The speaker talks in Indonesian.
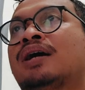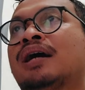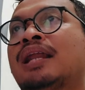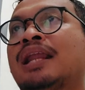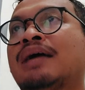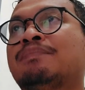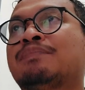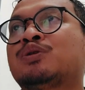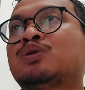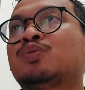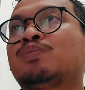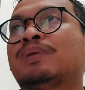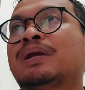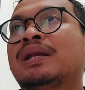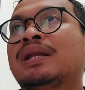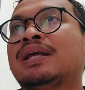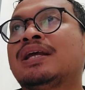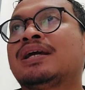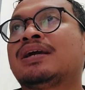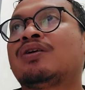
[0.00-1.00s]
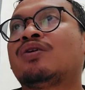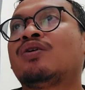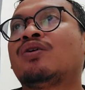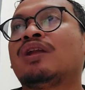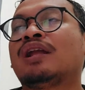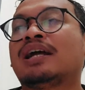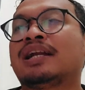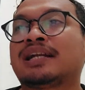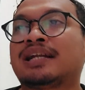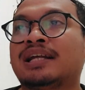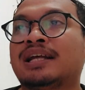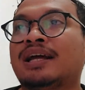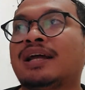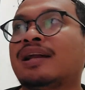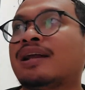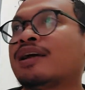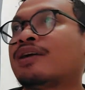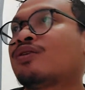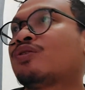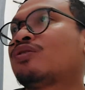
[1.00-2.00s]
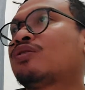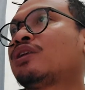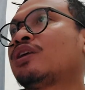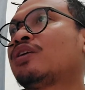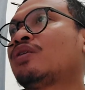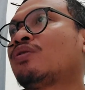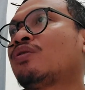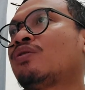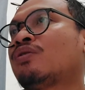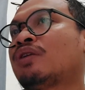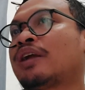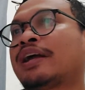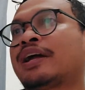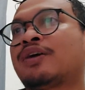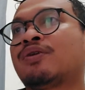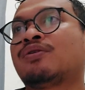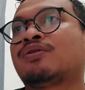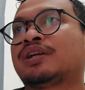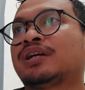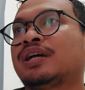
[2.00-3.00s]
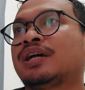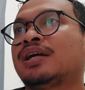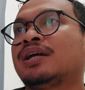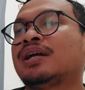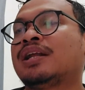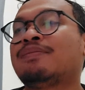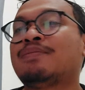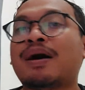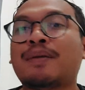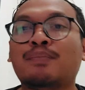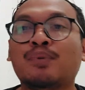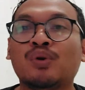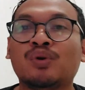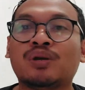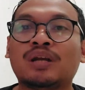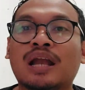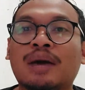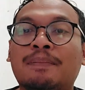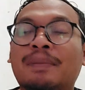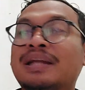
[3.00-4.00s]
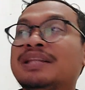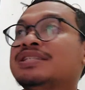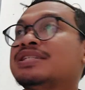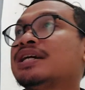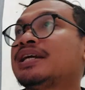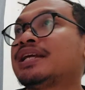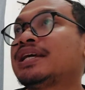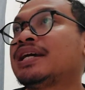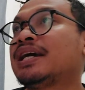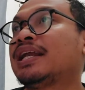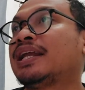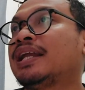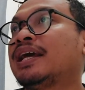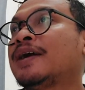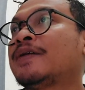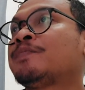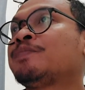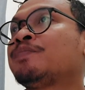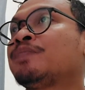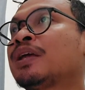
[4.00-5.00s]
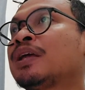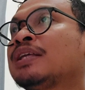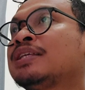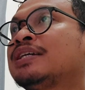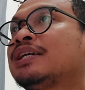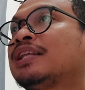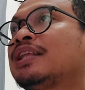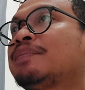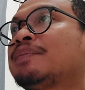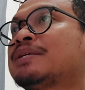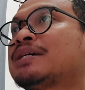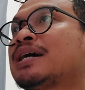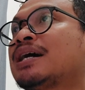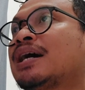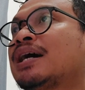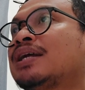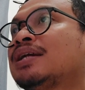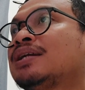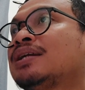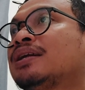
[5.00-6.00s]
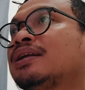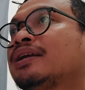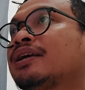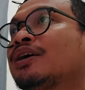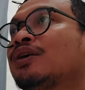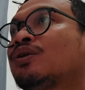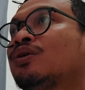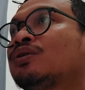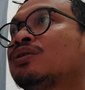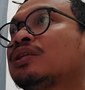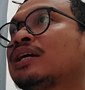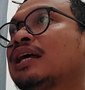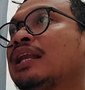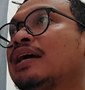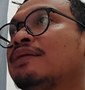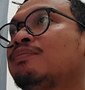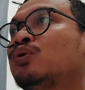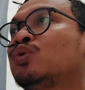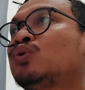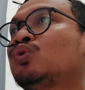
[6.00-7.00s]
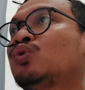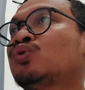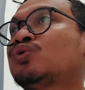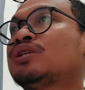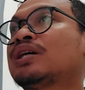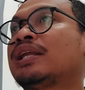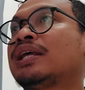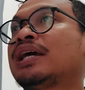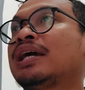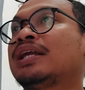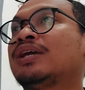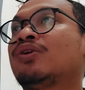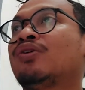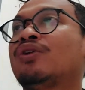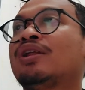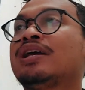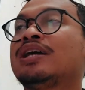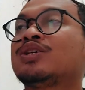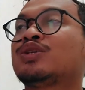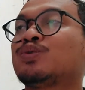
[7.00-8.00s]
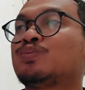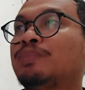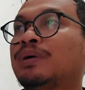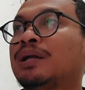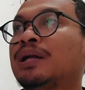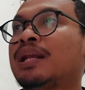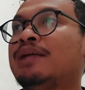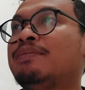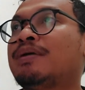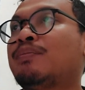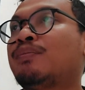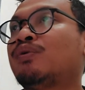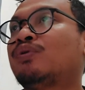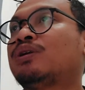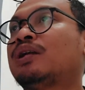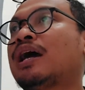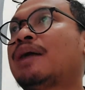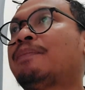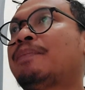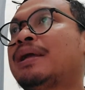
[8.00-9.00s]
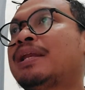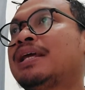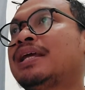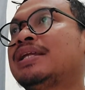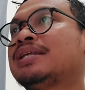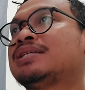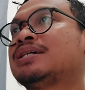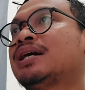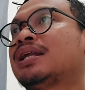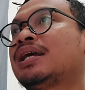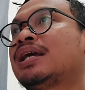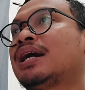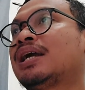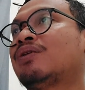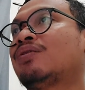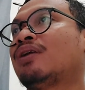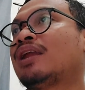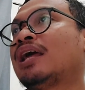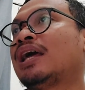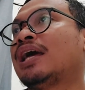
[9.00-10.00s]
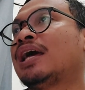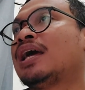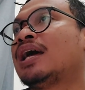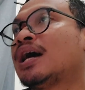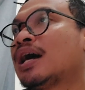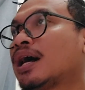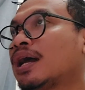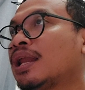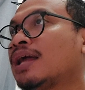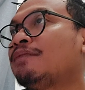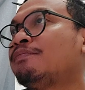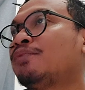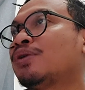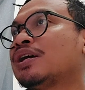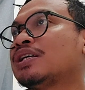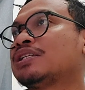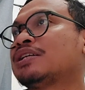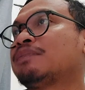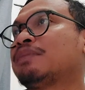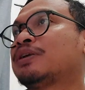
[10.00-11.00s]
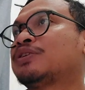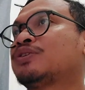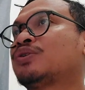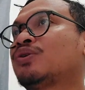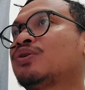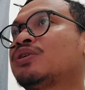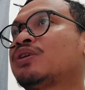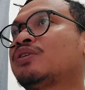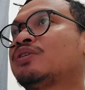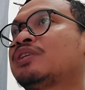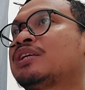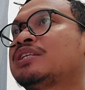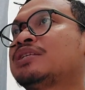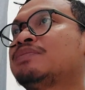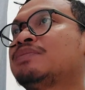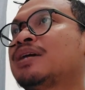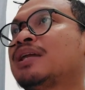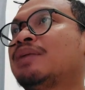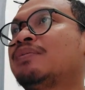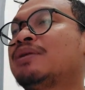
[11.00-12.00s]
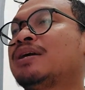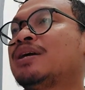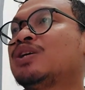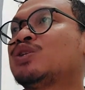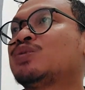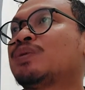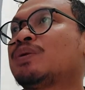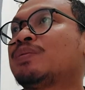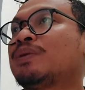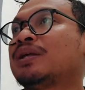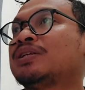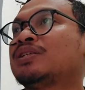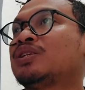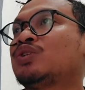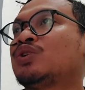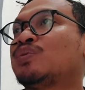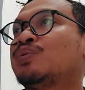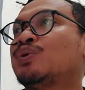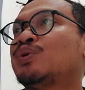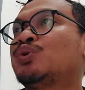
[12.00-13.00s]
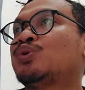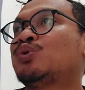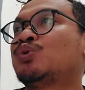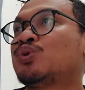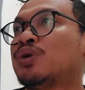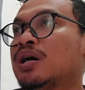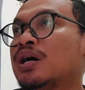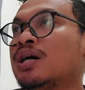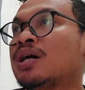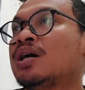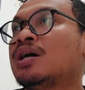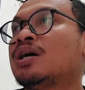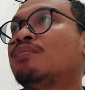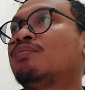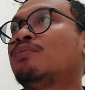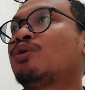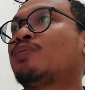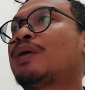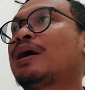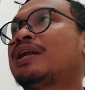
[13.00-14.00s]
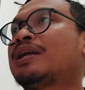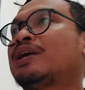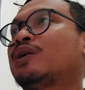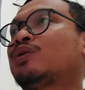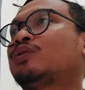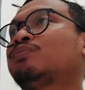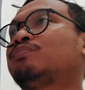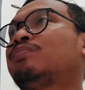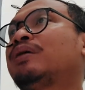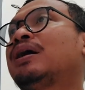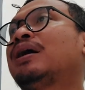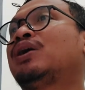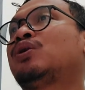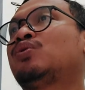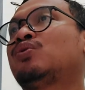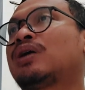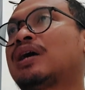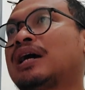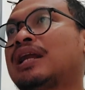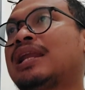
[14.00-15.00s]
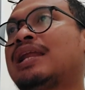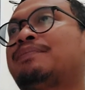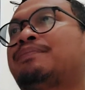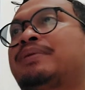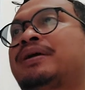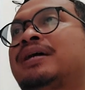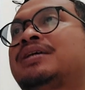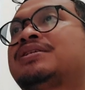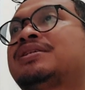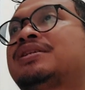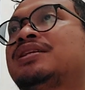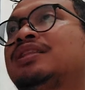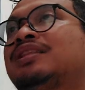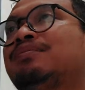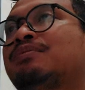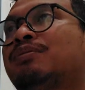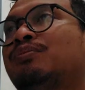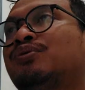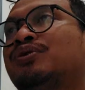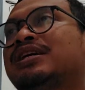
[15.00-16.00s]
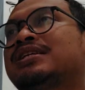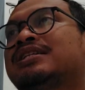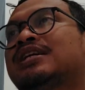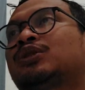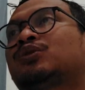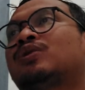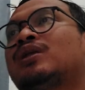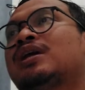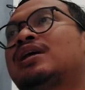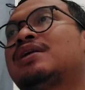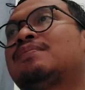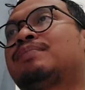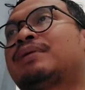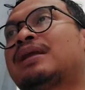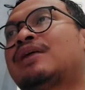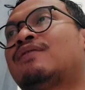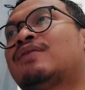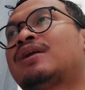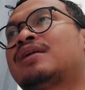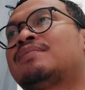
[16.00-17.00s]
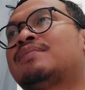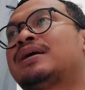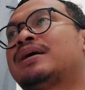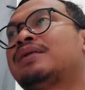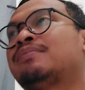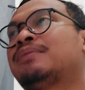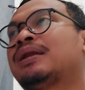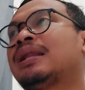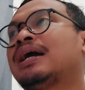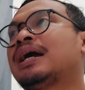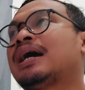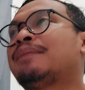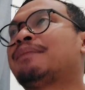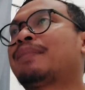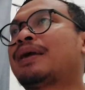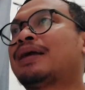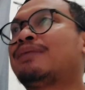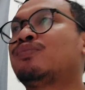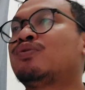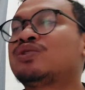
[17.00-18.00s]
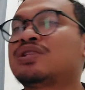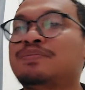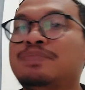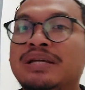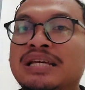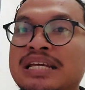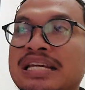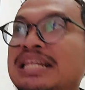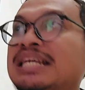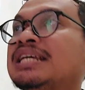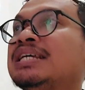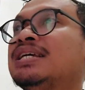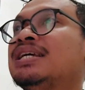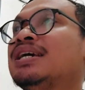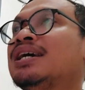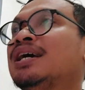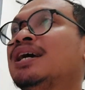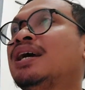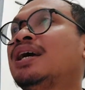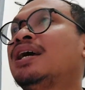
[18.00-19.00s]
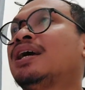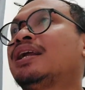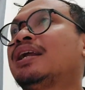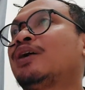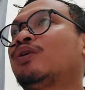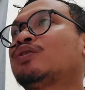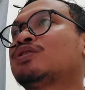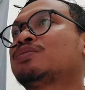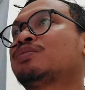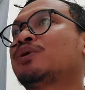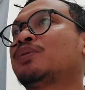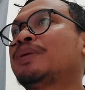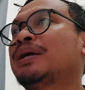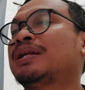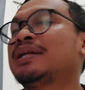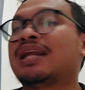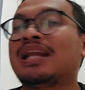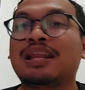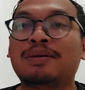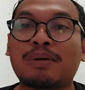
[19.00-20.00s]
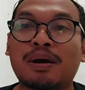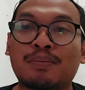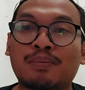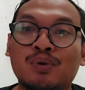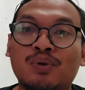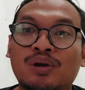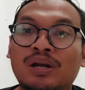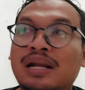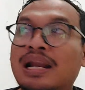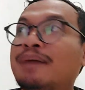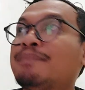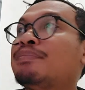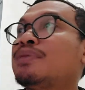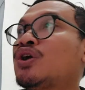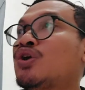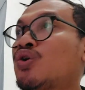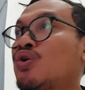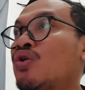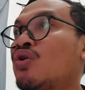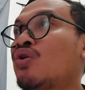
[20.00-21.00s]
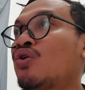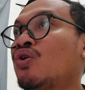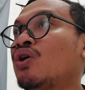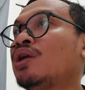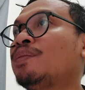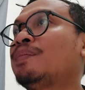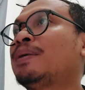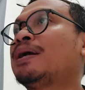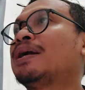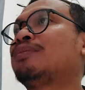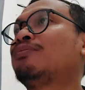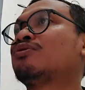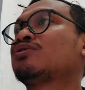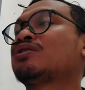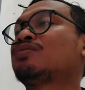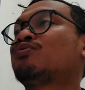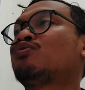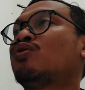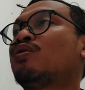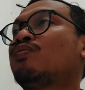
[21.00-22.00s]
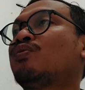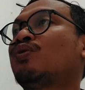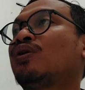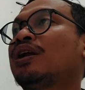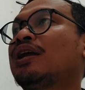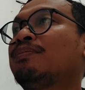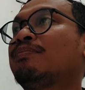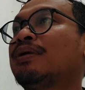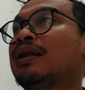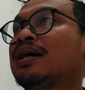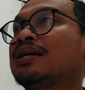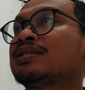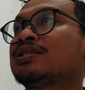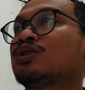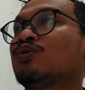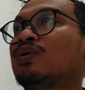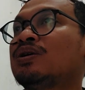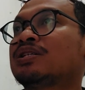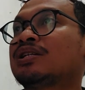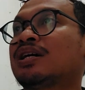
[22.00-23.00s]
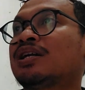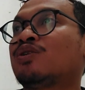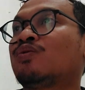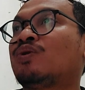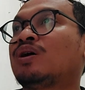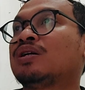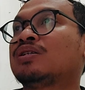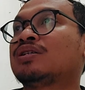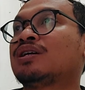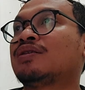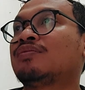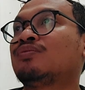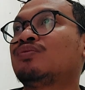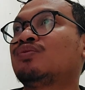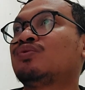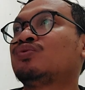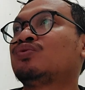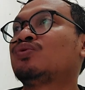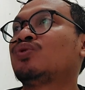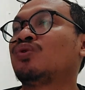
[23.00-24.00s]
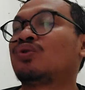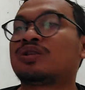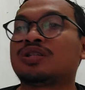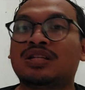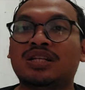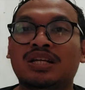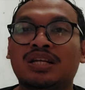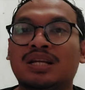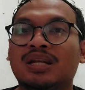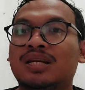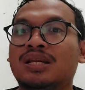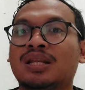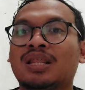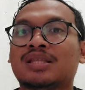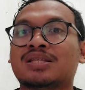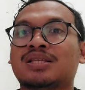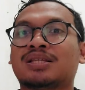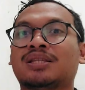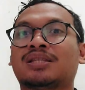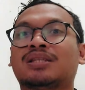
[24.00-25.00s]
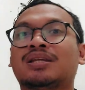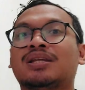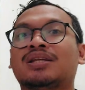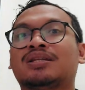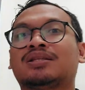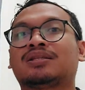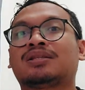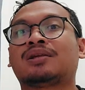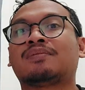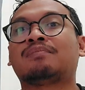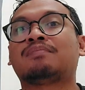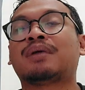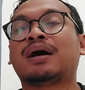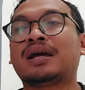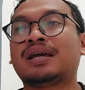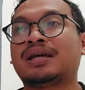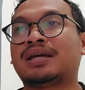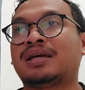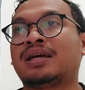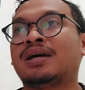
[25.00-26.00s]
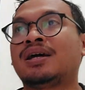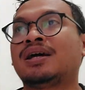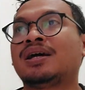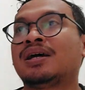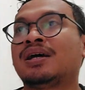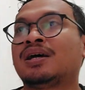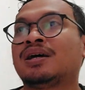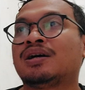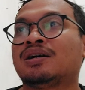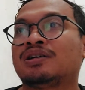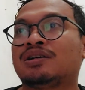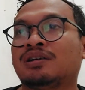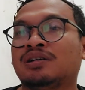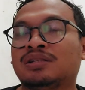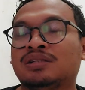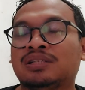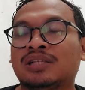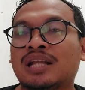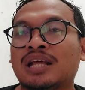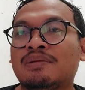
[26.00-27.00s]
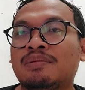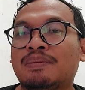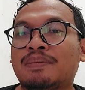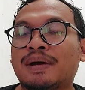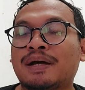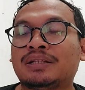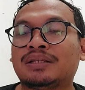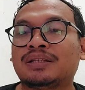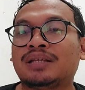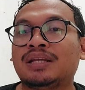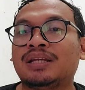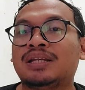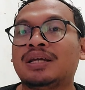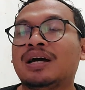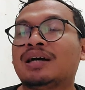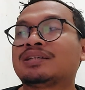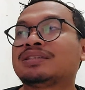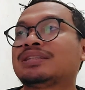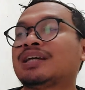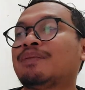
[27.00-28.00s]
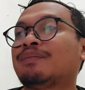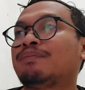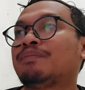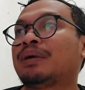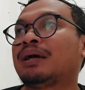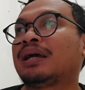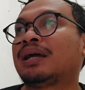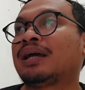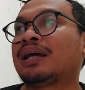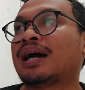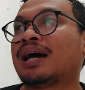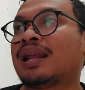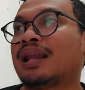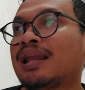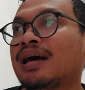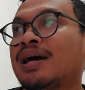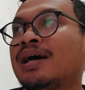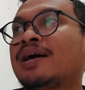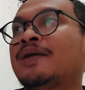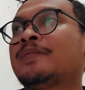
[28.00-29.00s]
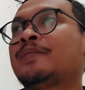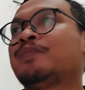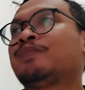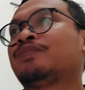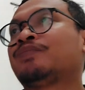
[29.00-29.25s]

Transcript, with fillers: klub Super League gol record ya 58 jaringan ya Jadi dia pecahkan rekor klub untuk jaringan gol Liga Super 58 yang dijaringkan oleh klub bola sepak Jordan Tasim dalam Liga Super Malaysia 2022 merupakan rekor baru klub ya Jadi tim mempunyai satu lagi perlawanan bagi melengkapkan musim ini Rekor sebelumnya adalah 56 gol pada musim 2016 luaskan kuasa Johor. Jadi ini adalah catatan terbaik ya. Eh, selain memang tidak sampai kalah,